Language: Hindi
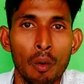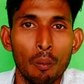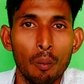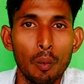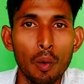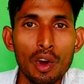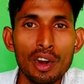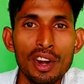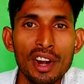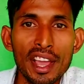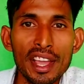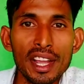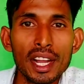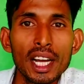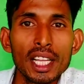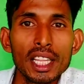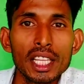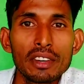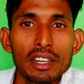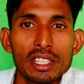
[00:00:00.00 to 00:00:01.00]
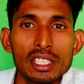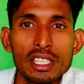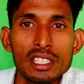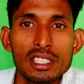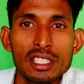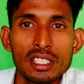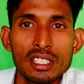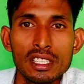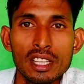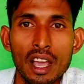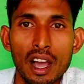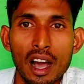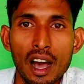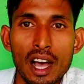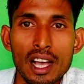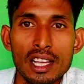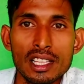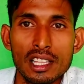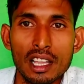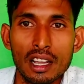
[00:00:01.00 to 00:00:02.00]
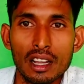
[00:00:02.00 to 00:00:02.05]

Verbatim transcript: वो नायक आदिवासी जिसे आज